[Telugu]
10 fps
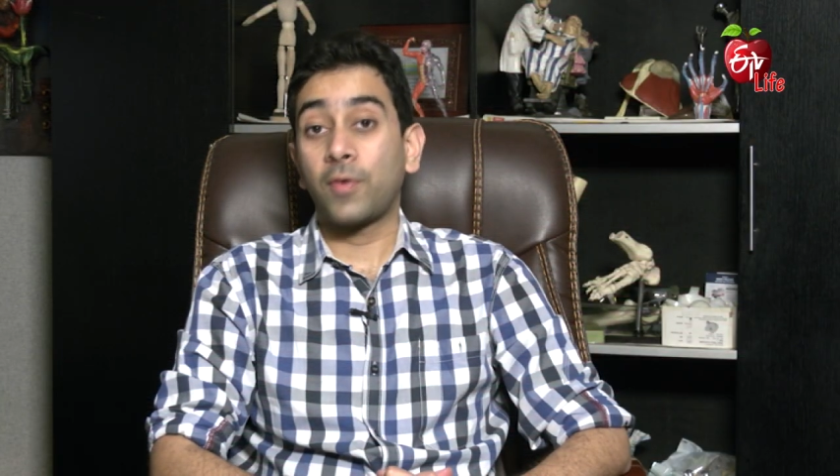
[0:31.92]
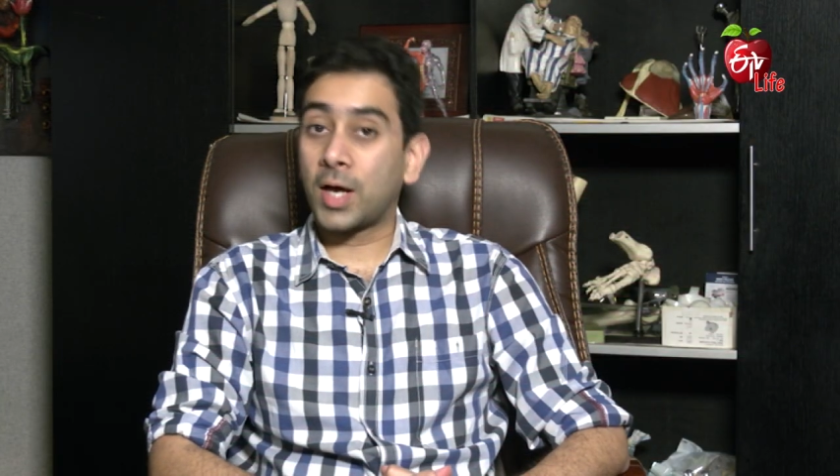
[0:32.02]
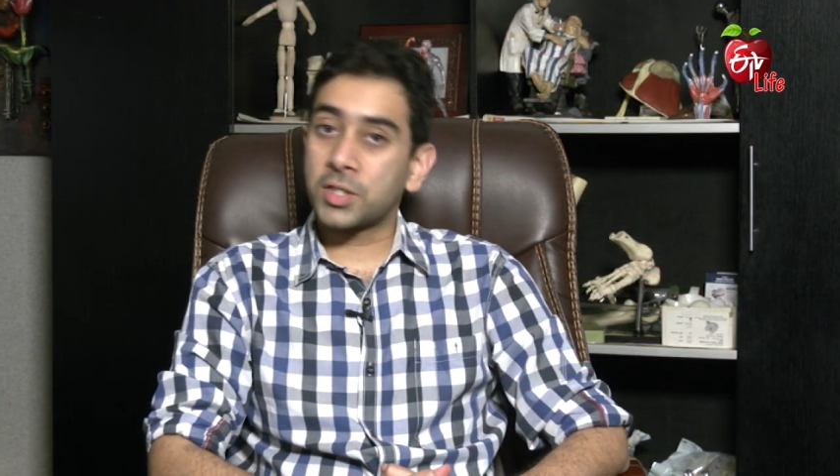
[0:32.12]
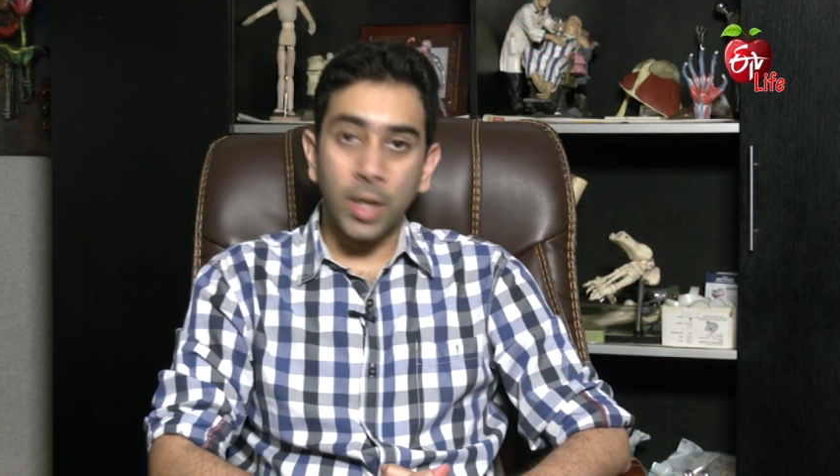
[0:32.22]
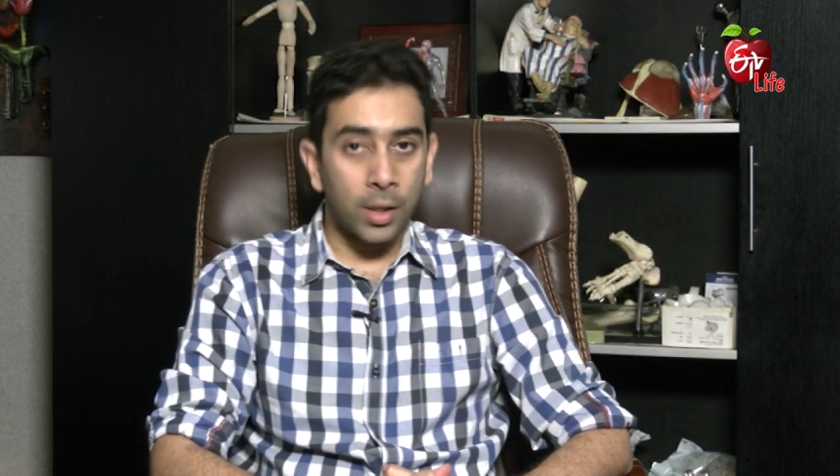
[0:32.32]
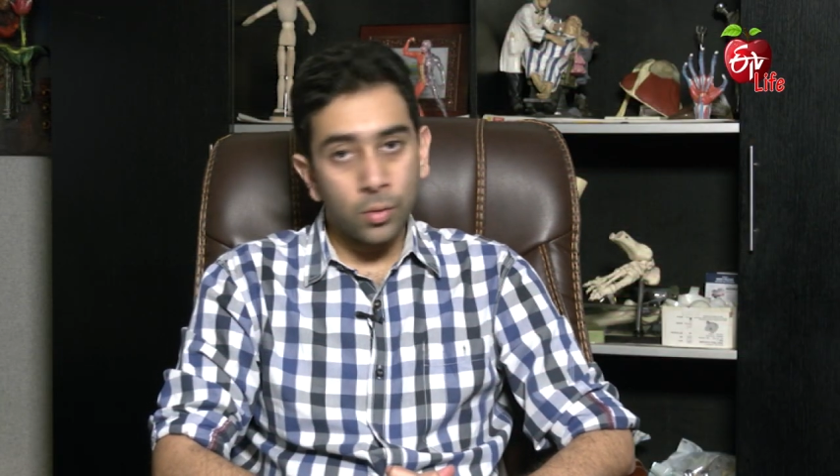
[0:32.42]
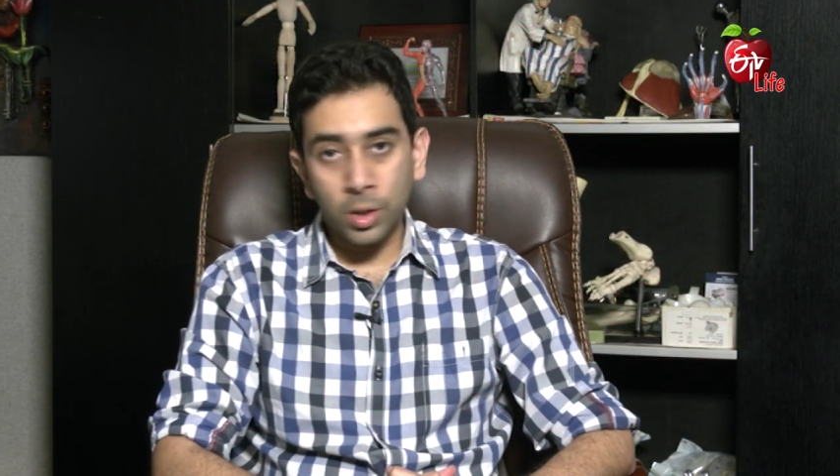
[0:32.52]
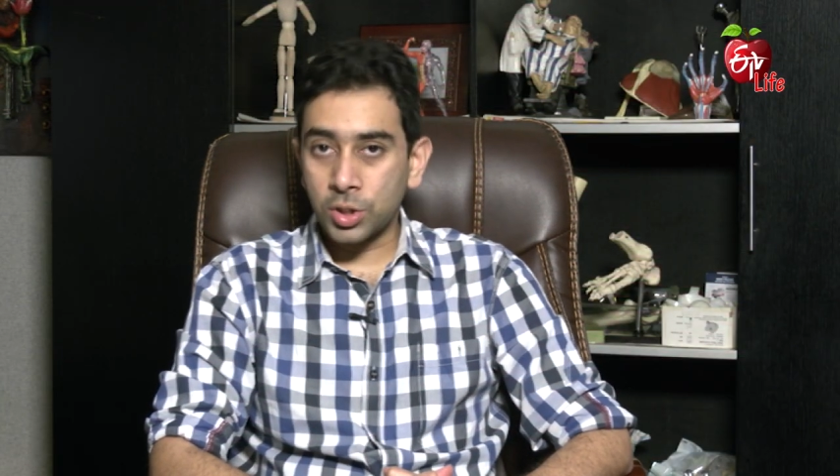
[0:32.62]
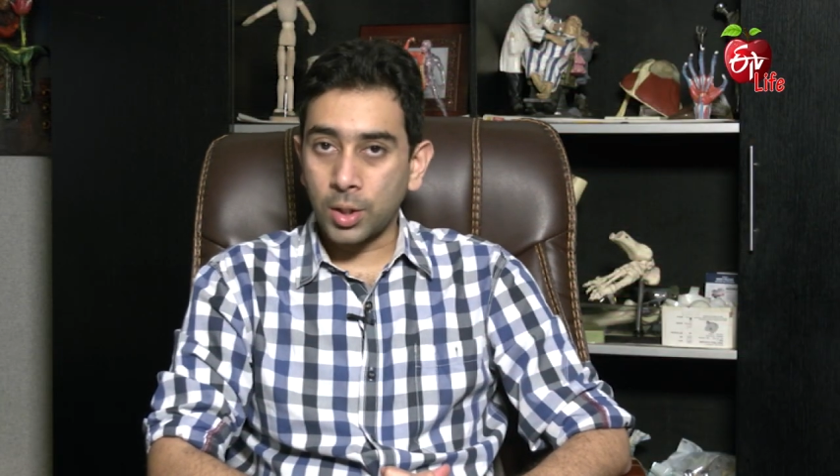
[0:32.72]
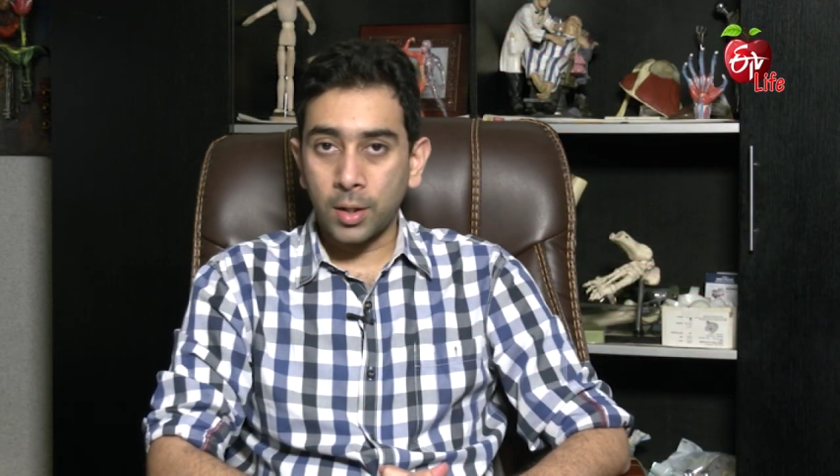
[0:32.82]
ఫ్రాక్చర్ అయి
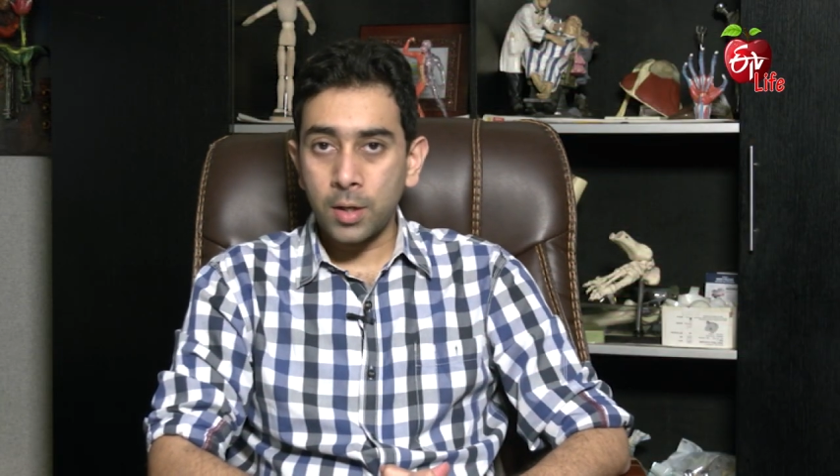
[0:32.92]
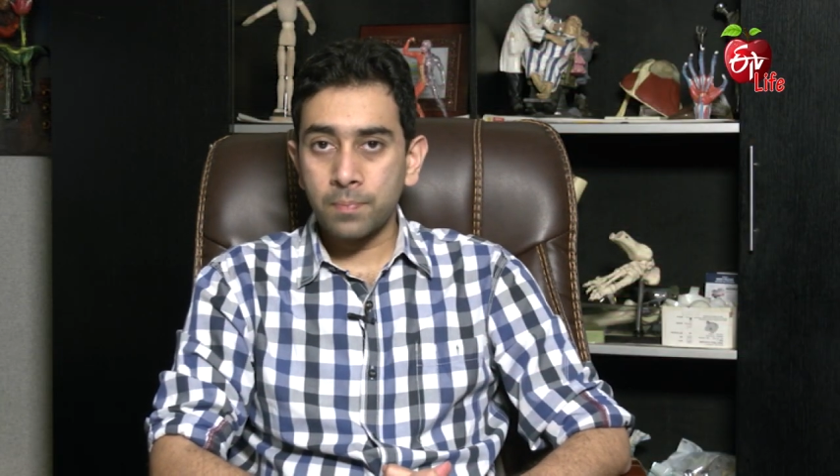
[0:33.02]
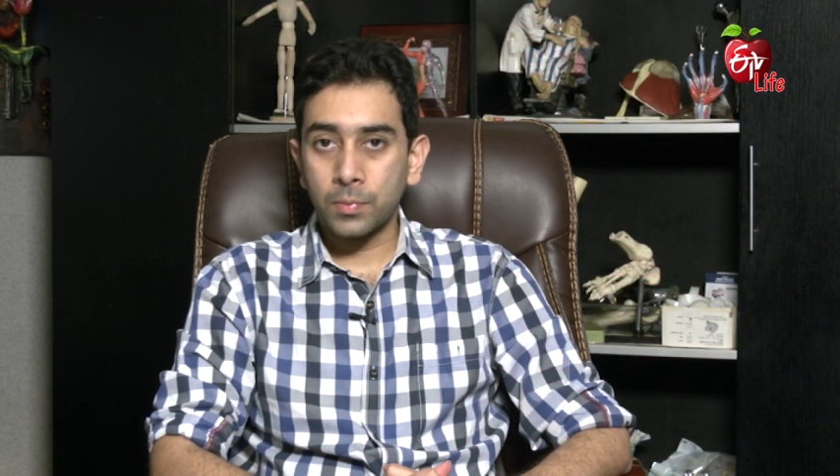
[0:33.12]
ఉండొచ్చండి